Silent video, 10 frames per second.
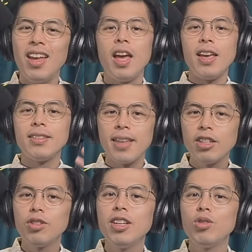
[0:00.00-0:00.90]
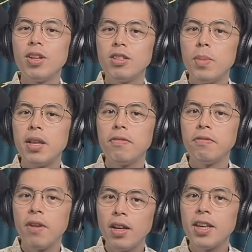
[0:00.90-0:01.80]
A Sexually transmitted
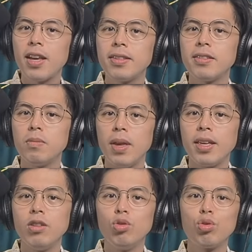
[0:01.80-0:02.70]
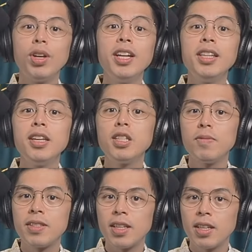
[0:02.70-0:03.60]
fungus is making trillions of
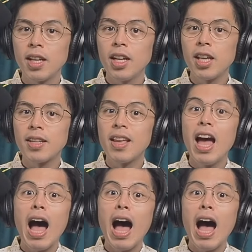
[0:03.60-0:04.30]
cicadas